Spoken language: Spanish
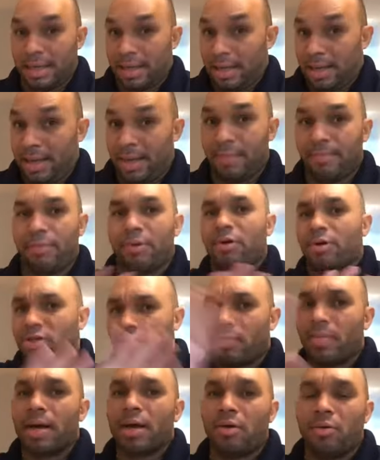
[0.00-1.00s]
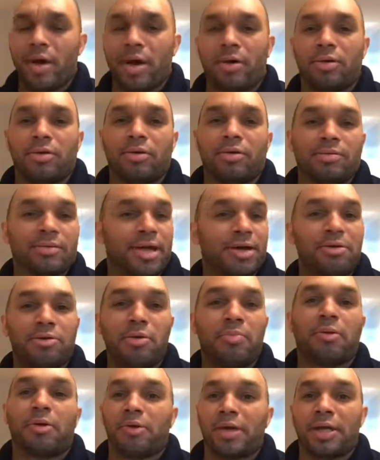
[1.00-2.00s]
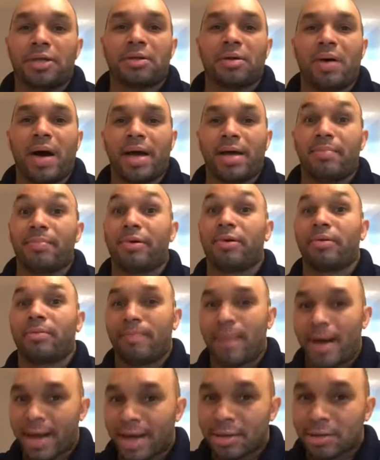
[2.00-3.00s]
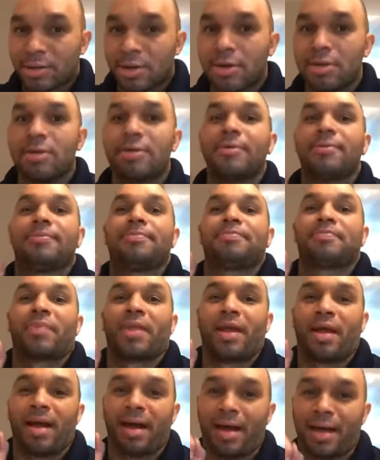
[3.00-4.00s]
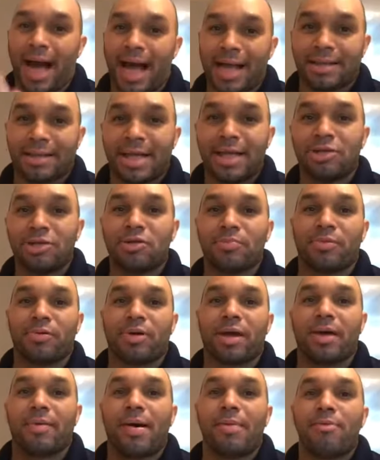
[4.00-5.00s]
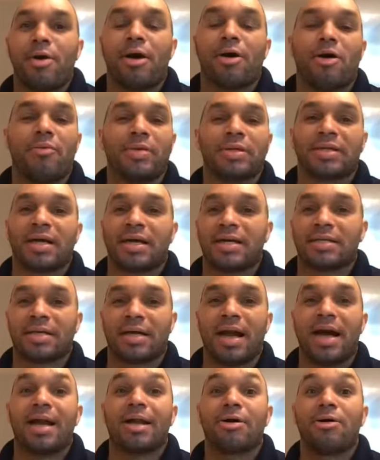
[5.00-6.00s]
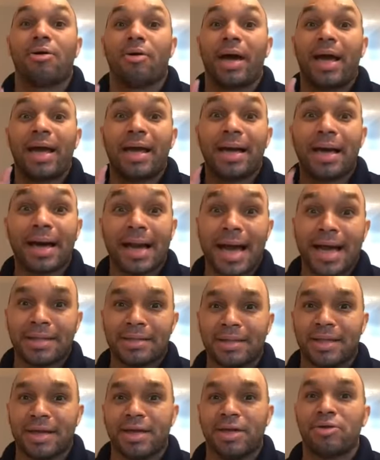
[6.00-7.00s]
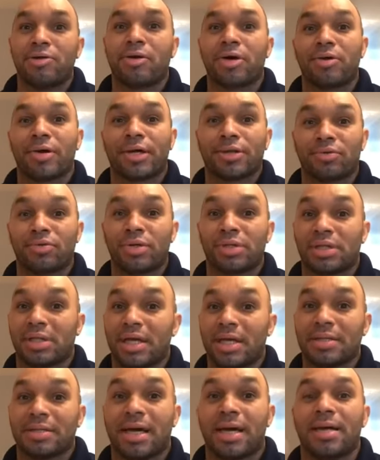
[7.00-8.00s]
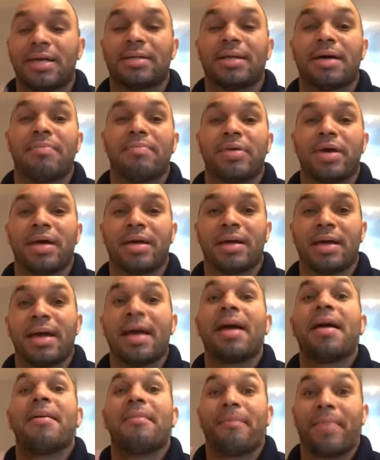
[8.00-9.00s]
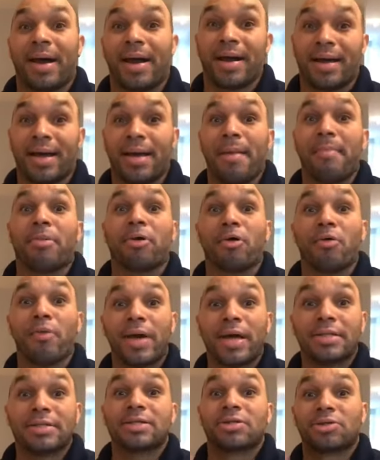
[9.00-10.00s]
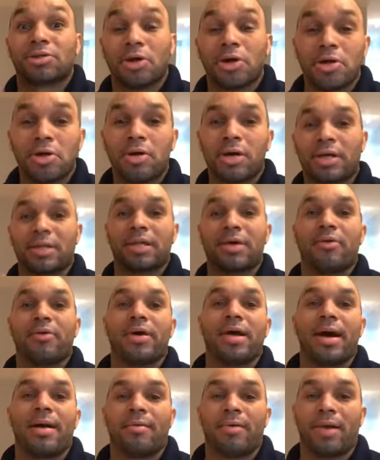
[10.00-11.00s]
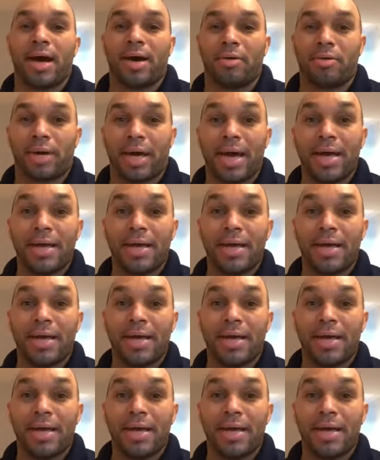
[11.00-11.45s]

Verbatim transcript: Y por eso más luego, ¿no? Tengo unos proyectos ahí. Pero más que todo, atento porque vamos a comenzar a hacer algo en grande. Y yo creo que tú estés ahí también para que aproveches todo lo que te voy a hablar, ¿ok?